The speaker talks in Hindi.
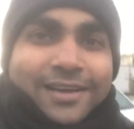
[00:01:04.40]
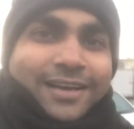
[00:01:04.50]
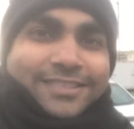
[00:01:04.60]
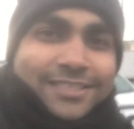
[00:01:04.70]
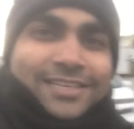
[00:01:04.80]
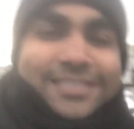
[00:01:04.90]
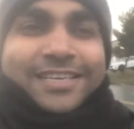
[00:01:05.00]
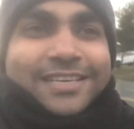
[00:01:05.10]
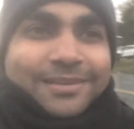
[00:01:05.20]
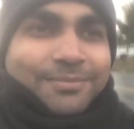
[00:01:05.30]
अच्छे
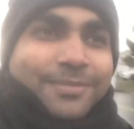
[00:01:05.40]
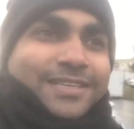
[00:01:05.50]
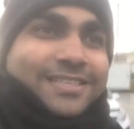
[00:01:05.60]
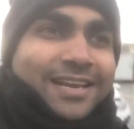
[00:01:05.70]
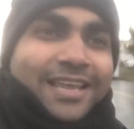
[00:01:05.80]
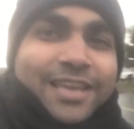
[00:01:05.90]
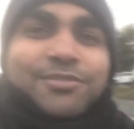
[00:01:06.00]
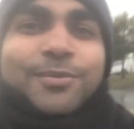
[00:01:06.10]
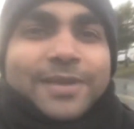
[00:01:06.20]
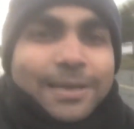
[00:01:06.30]
अच्छे मंज़र आएंगे
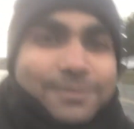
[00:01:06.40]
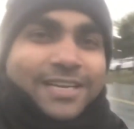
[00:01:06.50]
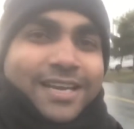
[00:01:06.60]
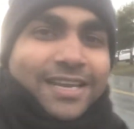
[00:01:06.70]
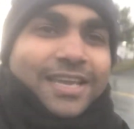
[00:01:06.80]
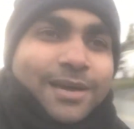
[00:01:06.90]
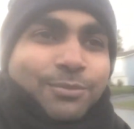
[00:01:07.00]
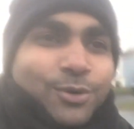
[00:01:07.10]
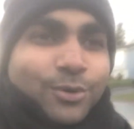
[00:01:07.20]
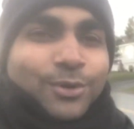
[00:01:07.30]
वो भी कैप्चर करके
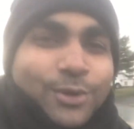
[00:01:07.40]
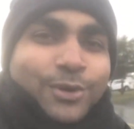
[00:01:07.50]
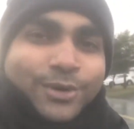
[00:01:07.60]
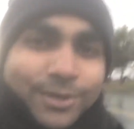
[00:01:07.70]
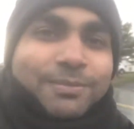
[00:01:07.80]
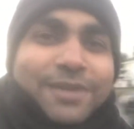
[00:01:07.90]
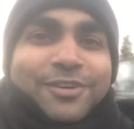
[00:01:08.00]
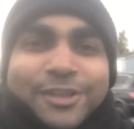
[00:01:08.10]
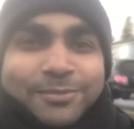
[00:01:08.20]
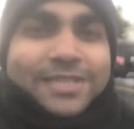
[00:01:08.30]
आपको मैं
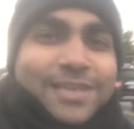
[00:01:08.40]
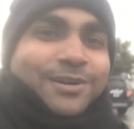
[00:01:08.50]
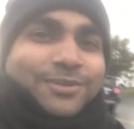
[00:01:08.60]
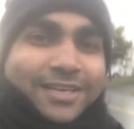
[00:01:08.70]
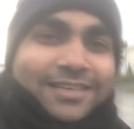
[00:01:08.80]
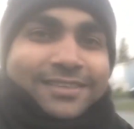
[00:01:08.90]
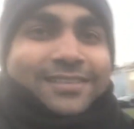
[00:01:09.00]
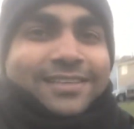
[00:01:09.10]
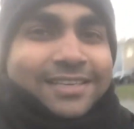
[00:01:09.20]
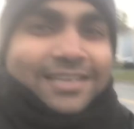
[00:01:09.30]
वीडियो में दिखाऊँगा
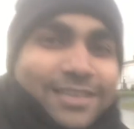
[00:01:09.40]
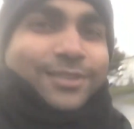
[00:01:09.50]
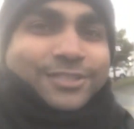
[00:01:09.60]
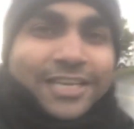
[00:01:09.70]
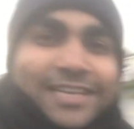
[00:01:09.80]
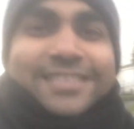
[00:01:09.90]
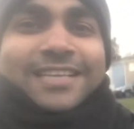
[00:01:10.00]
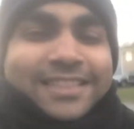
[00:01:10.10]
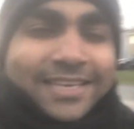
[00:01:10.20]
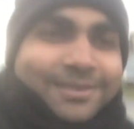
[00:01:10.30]
तो चलिए
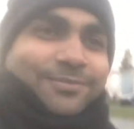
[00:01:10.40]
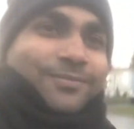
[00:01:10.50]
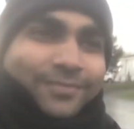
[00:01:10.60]
चलते हैं